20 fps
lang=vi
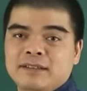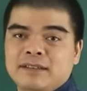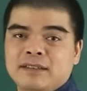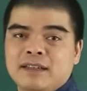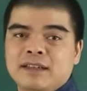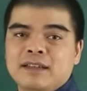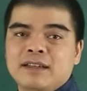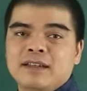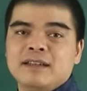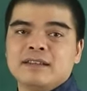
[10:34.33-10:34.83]

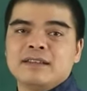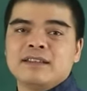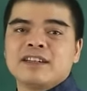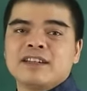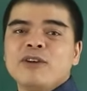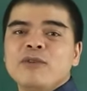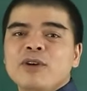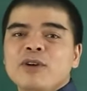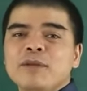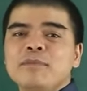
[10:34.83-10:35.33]
Đấy thì
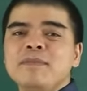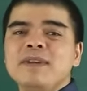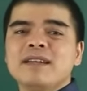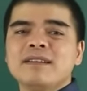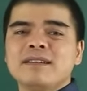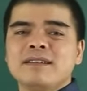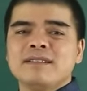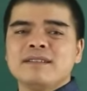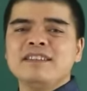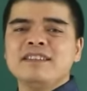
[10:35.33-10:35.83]
không ai biết
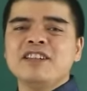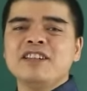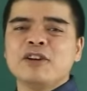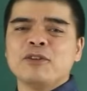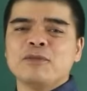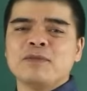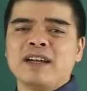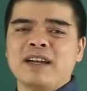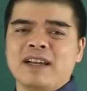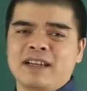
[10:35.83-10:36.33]

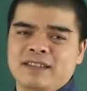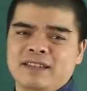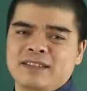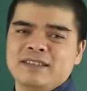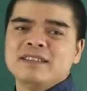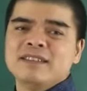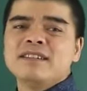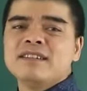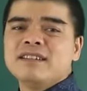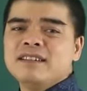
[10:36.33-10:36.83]
nhiều về
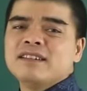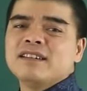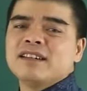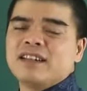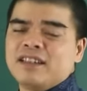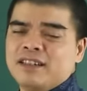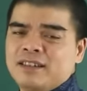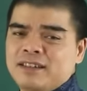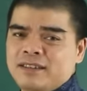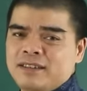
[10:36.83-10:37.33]
những
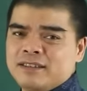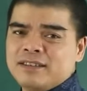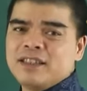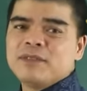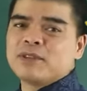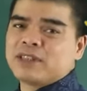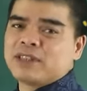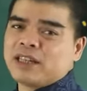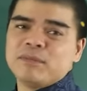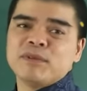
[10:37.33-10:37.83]
người
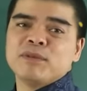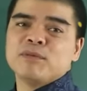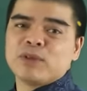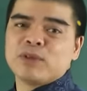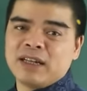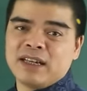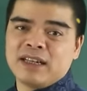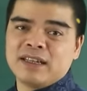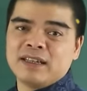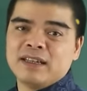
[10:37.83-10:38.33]
sinh vào tháng
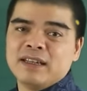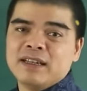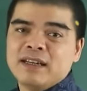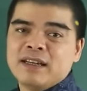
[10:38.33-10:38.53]
11 này